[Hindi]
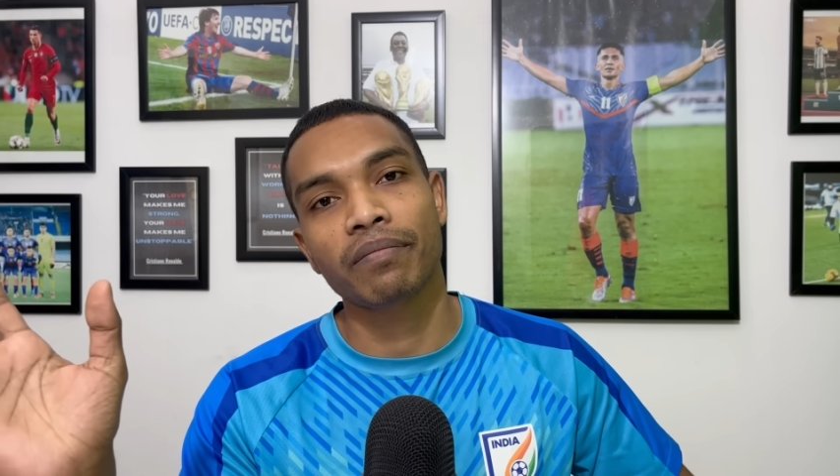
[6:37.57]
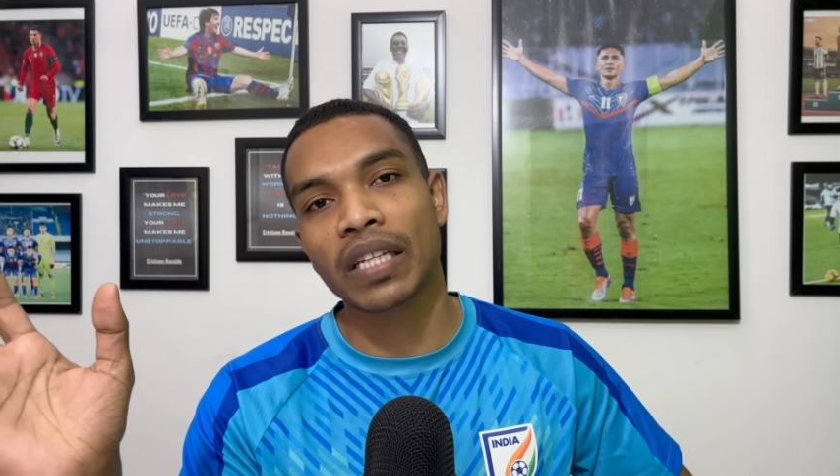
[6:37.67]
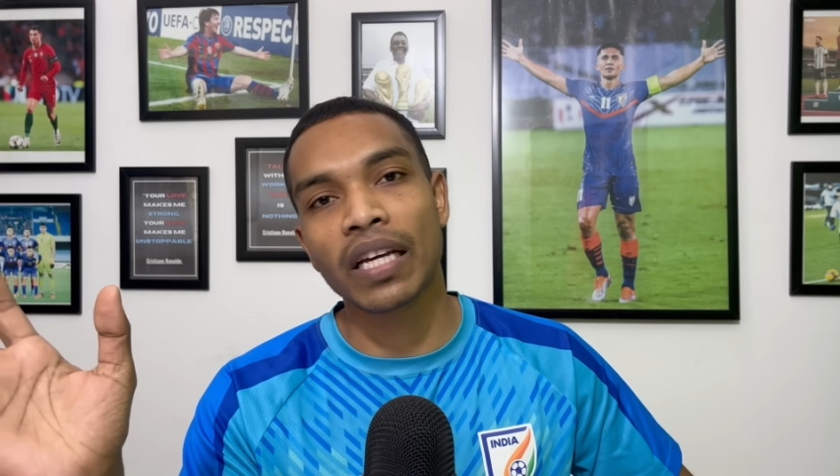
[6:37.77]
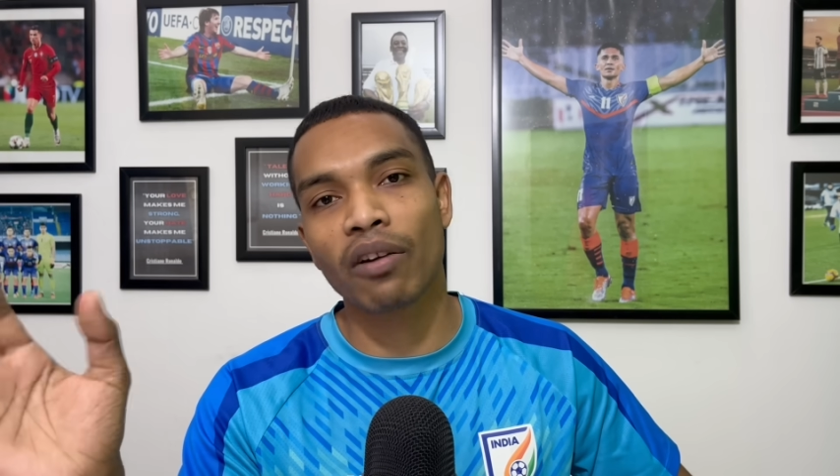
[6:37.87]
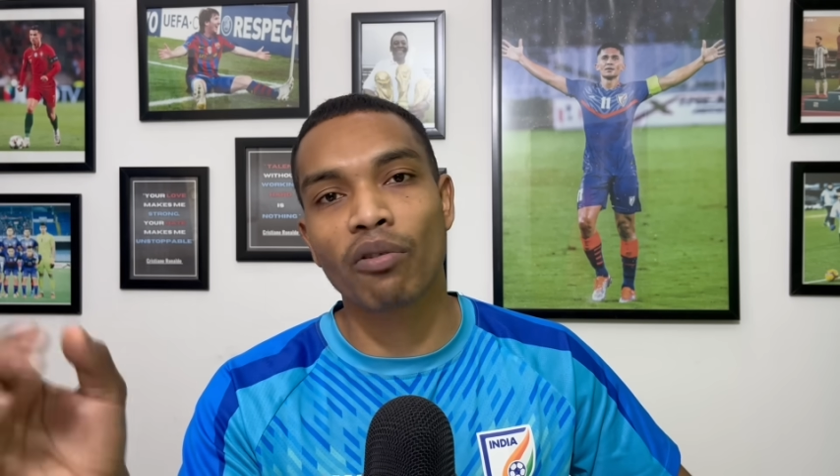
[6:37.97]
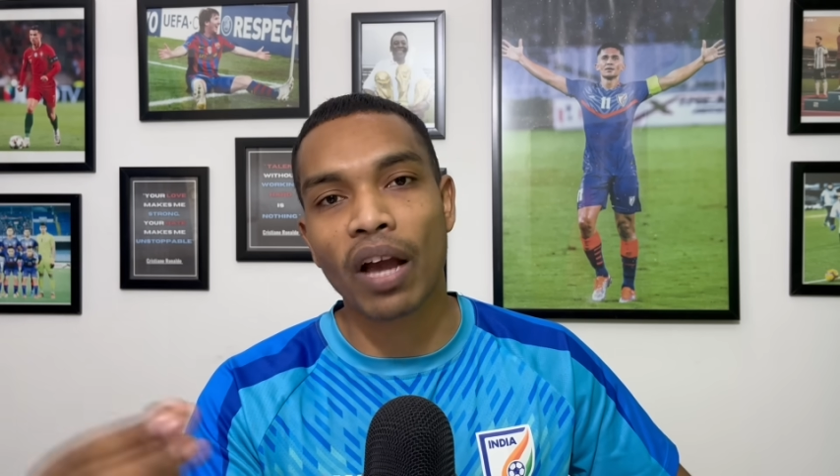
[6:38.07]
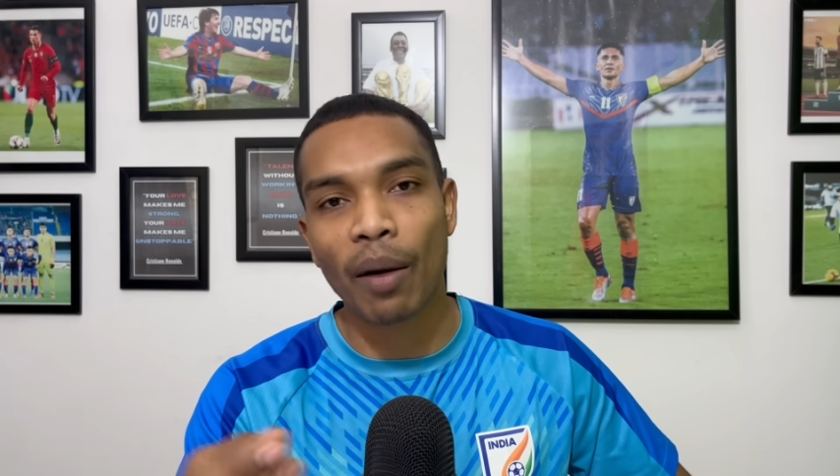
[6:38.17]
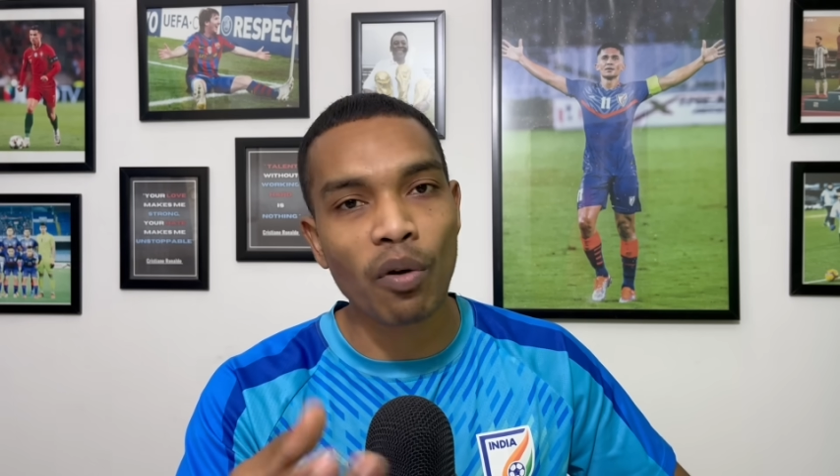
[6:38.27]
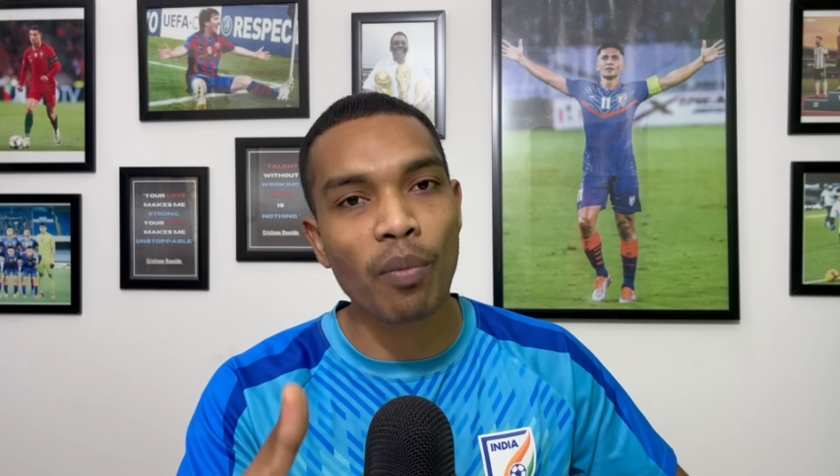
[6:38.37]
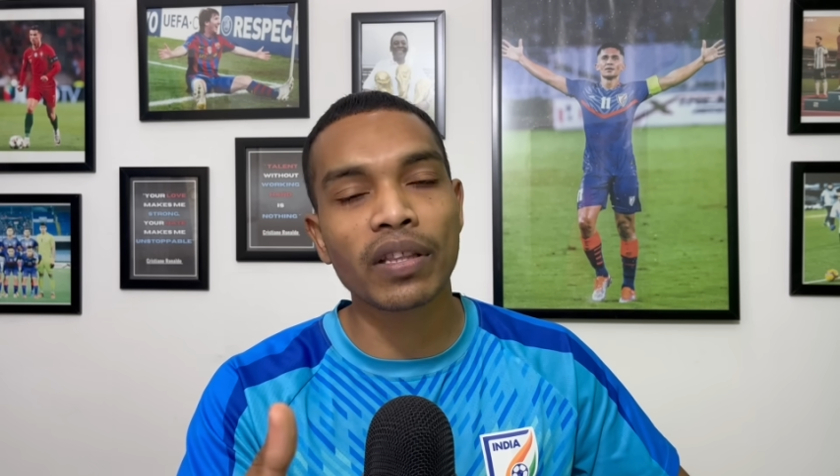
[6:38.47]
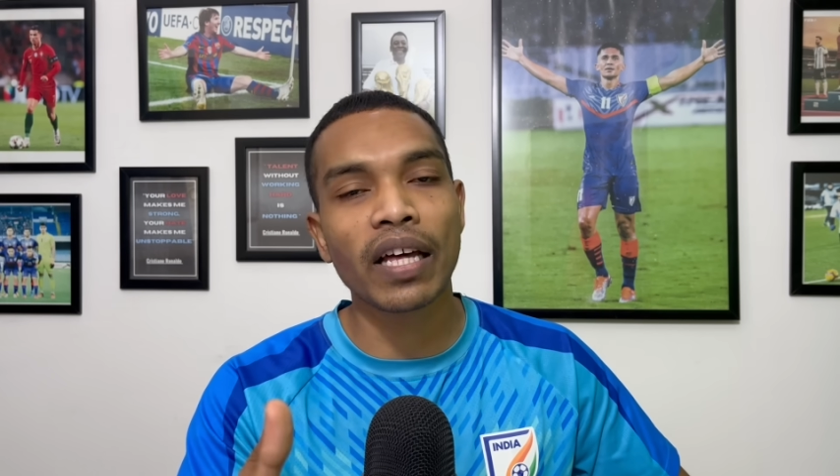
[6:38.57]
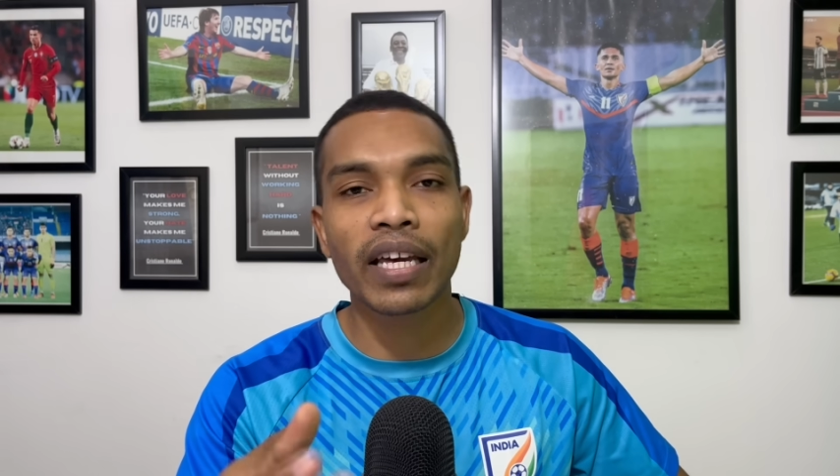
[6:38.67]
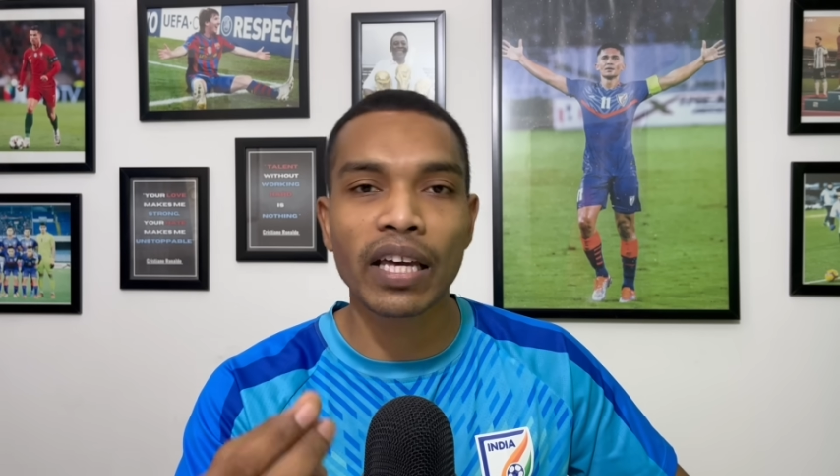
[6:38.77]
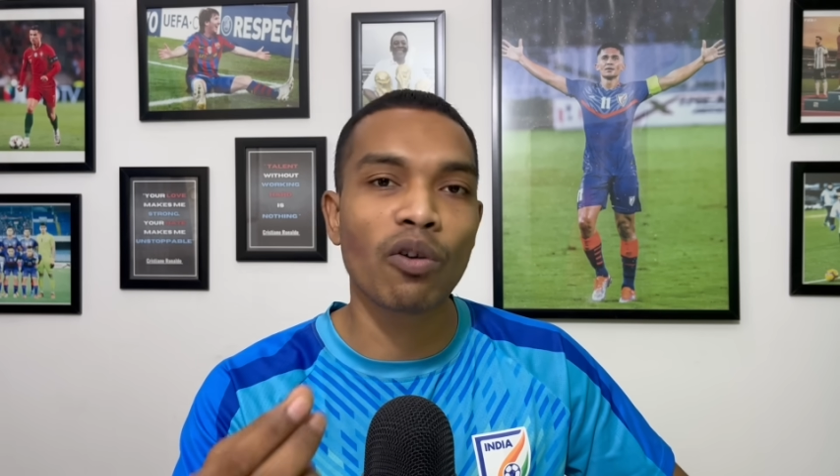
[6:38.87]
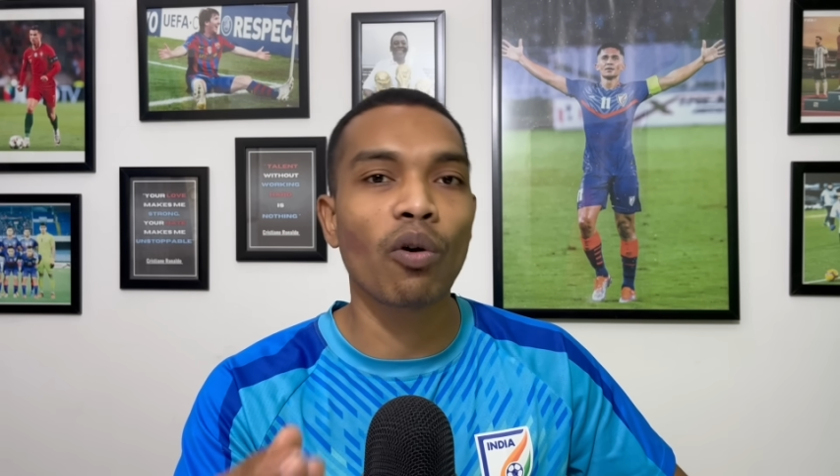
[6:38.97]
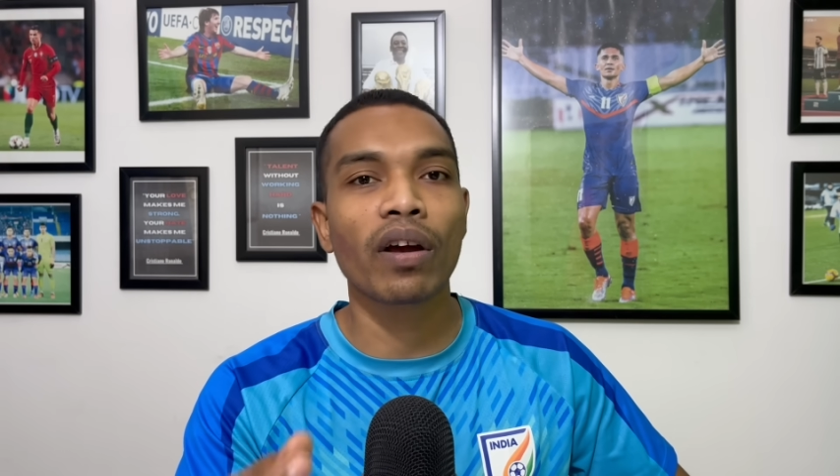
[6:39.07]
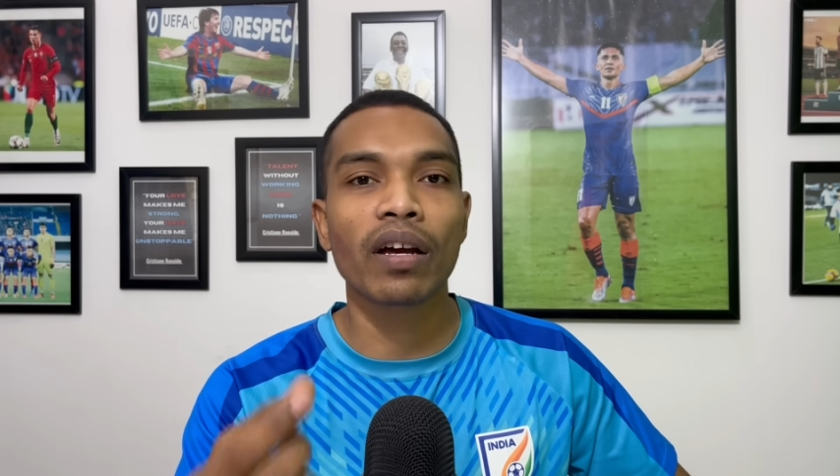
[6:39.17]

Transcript: ठीक है क्योंकि आपको पता है ईगो